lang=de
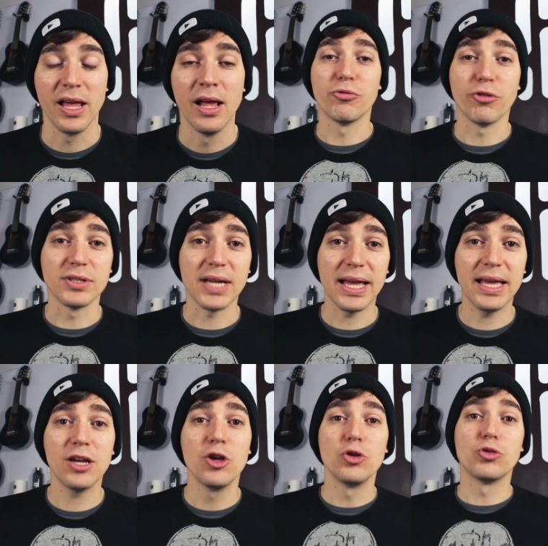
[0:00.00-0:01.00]
Von
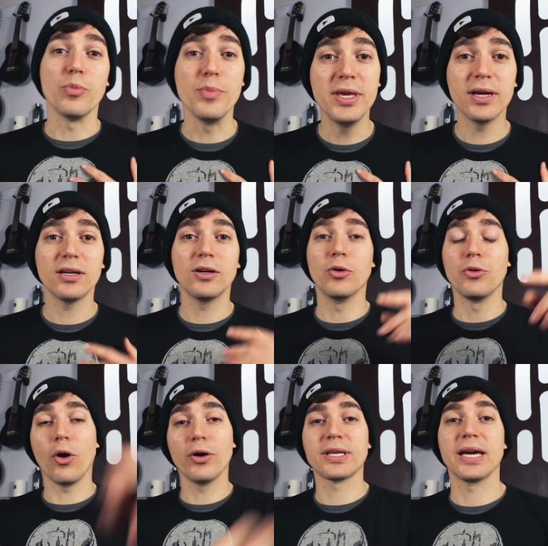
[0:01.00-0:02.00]
daher tut mir und
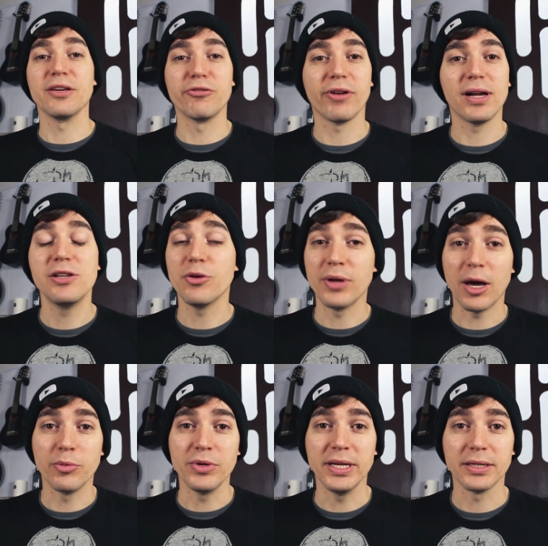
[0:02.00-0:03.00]
euch einen Gefallen und
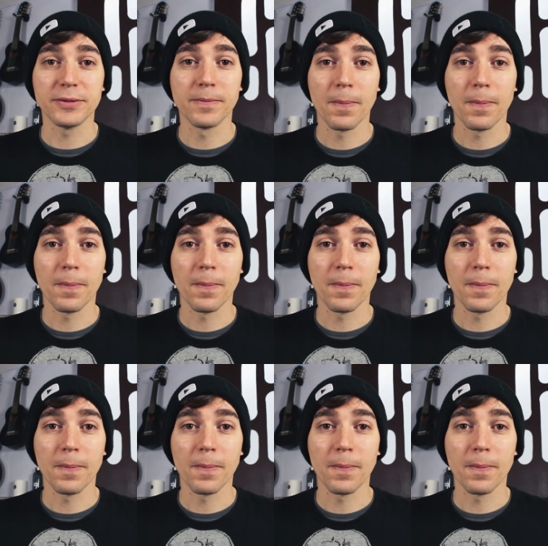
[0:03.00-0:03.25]
abonniert.